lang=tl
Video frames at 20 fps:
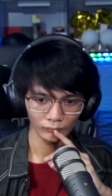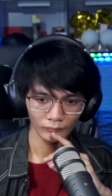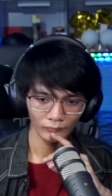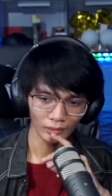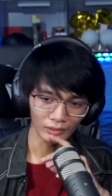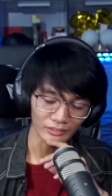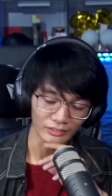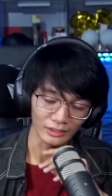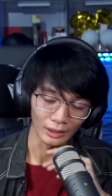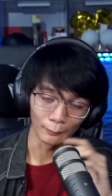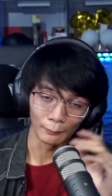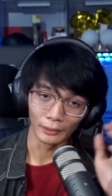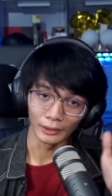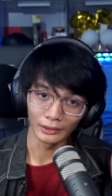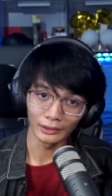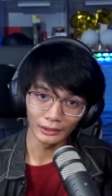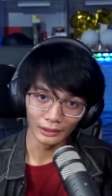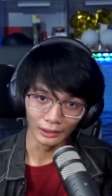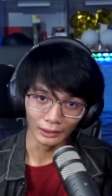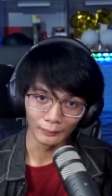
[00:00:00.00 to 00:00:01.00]
Kasi sabi nga
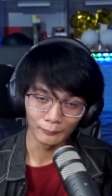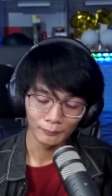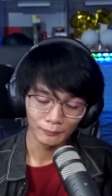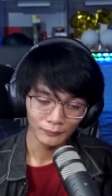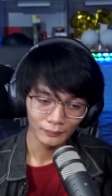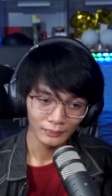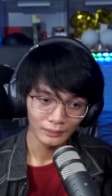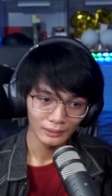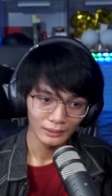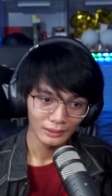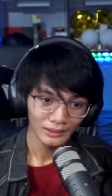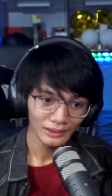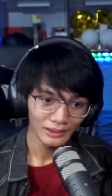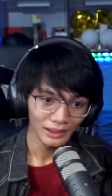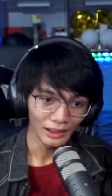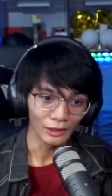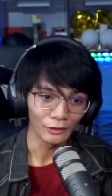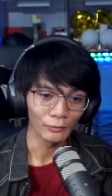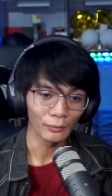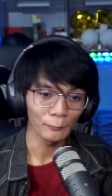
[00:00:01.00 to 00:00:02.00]
nila,
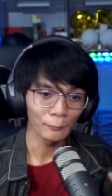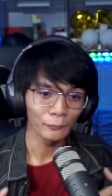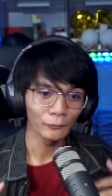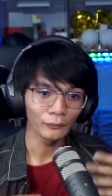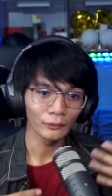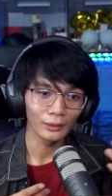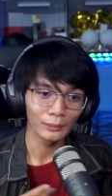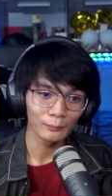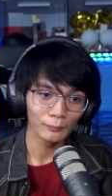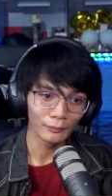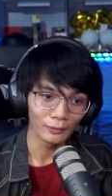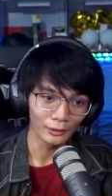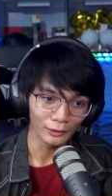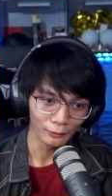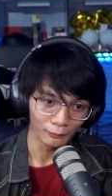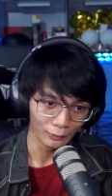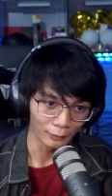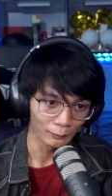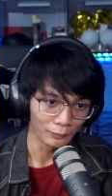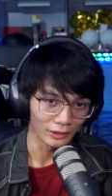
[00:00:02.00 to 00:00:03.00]
ano ang punto ng buhay
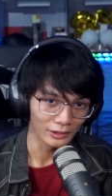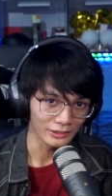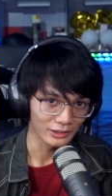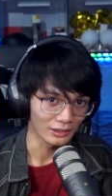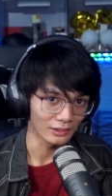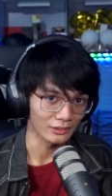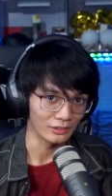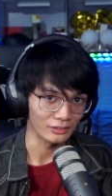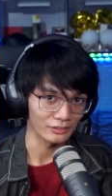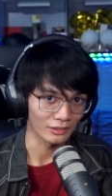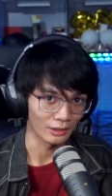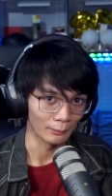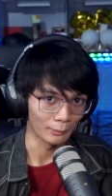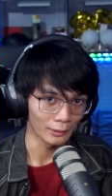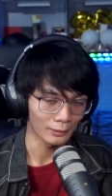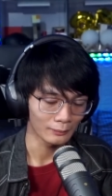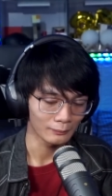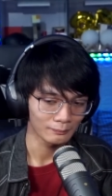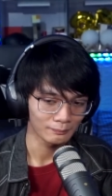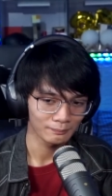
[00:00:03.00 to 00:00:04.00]
kung wala mga challenges?
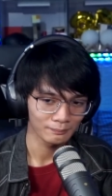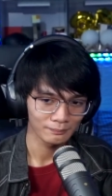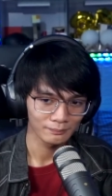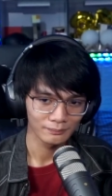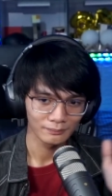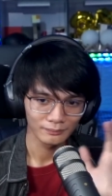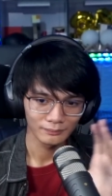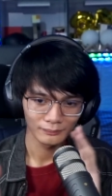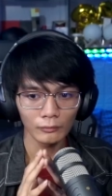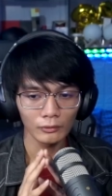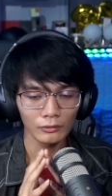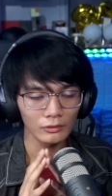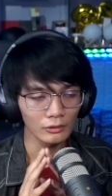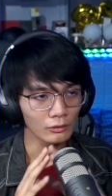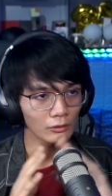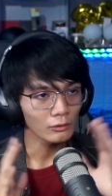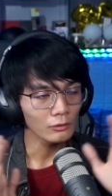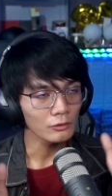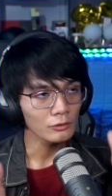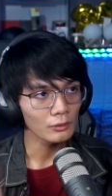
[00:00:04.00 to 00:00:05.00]
Tama.
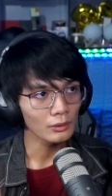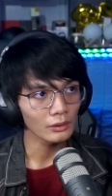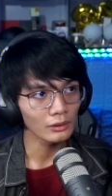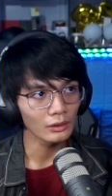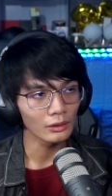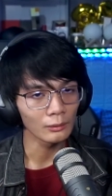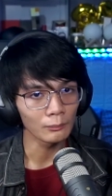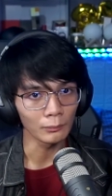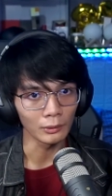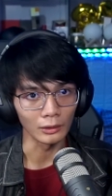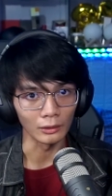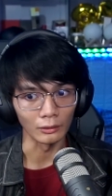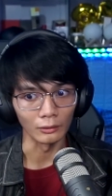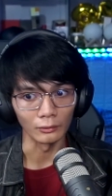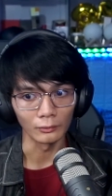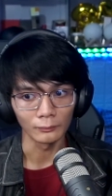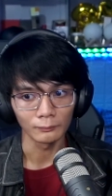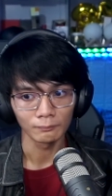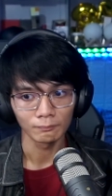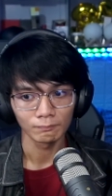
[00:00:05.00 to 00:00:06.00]
Siguro kung sortehin man
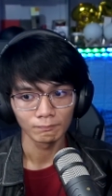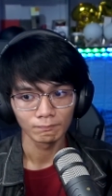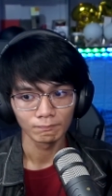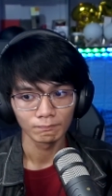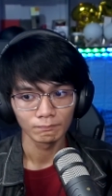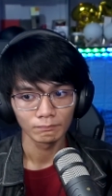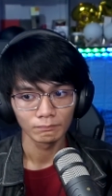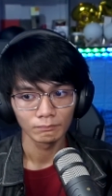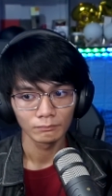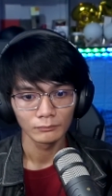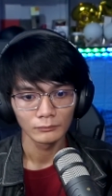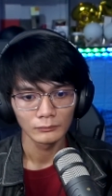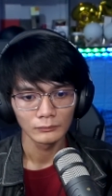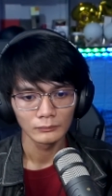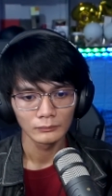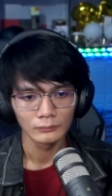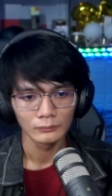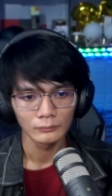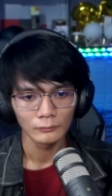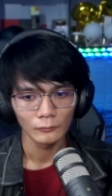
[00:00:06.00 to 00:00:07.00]
ako,
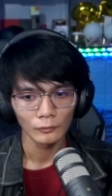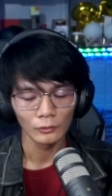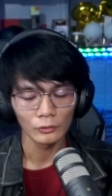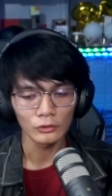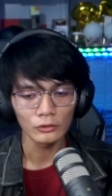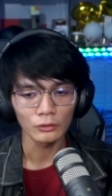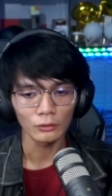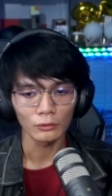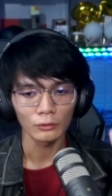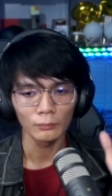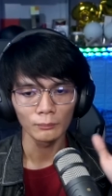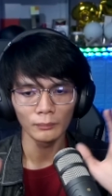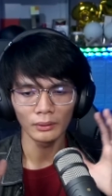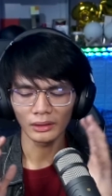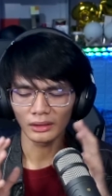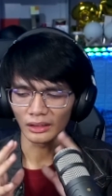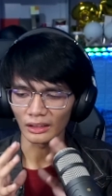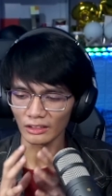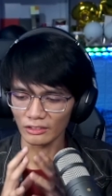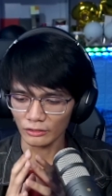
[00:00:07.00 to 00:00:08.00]
gusto kong
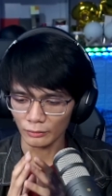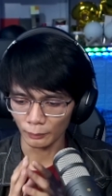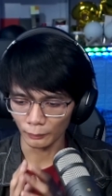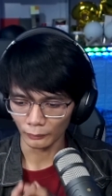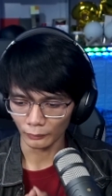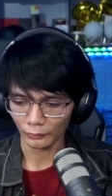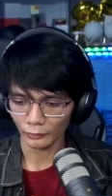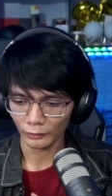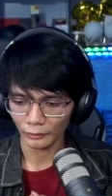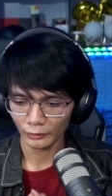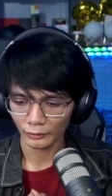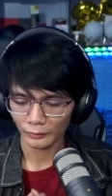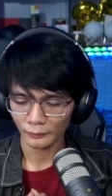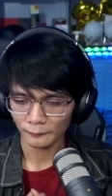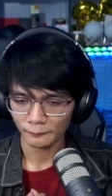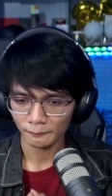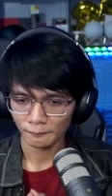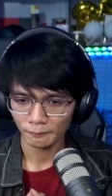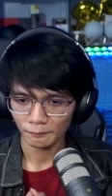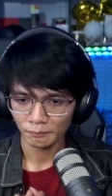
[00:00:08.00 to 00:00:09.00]
mag-explore,
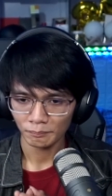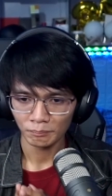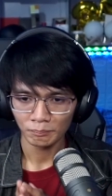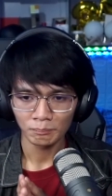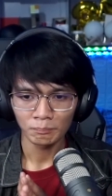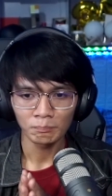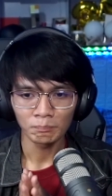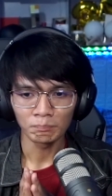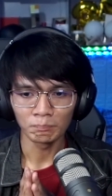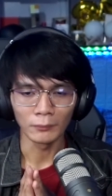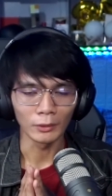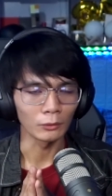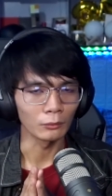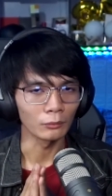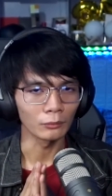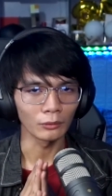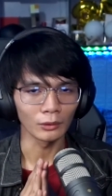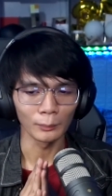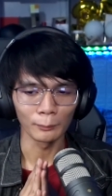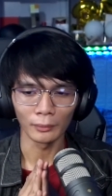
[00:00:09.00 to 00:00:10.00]

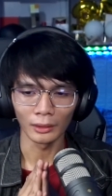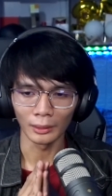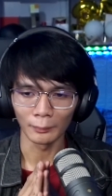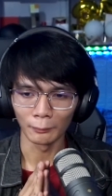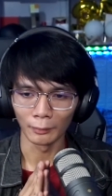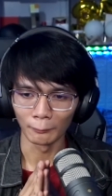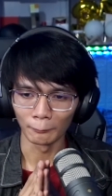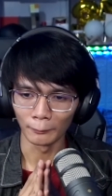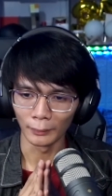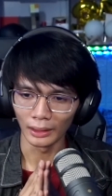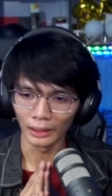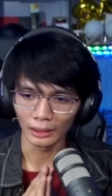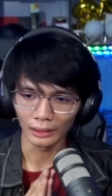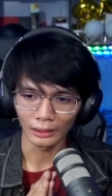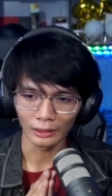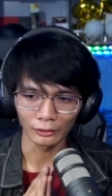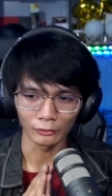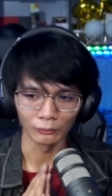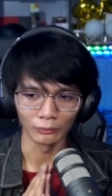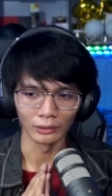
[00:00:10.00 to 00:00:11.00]
matuto ng mga ibang
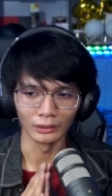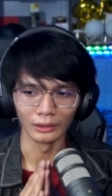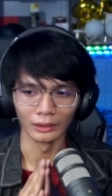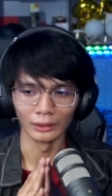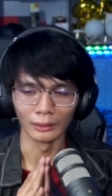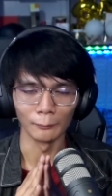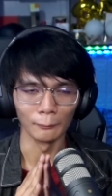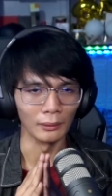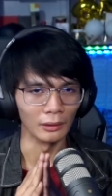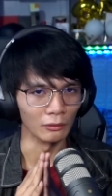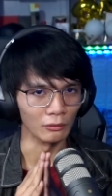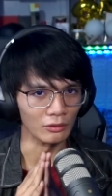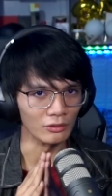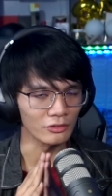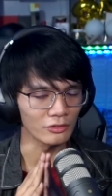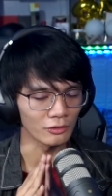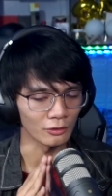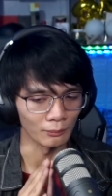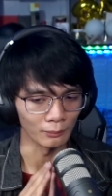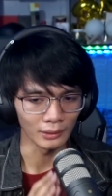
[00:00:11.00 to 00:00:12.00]
bagay katulad na ng bagong
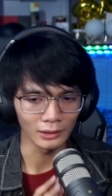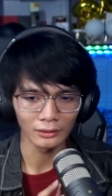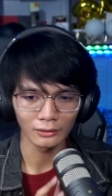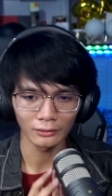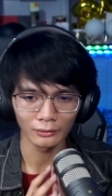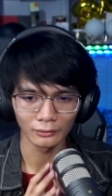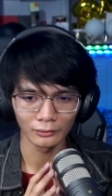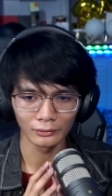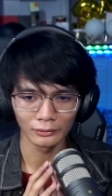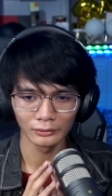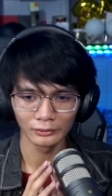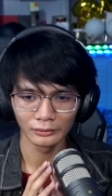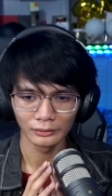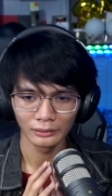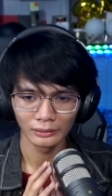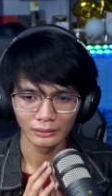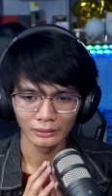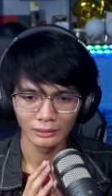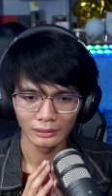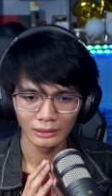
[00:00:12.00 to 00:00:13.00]
instrumento,
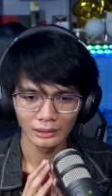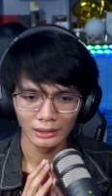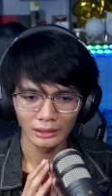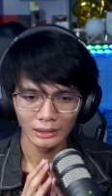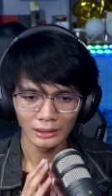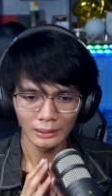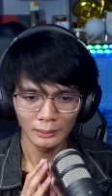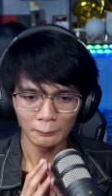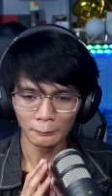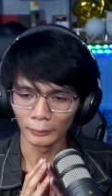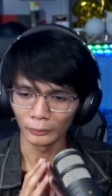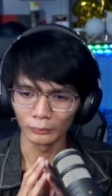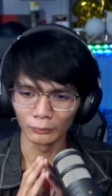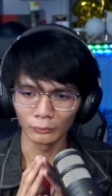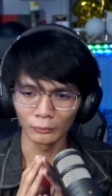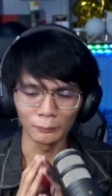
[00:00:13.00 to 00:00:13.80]
matuto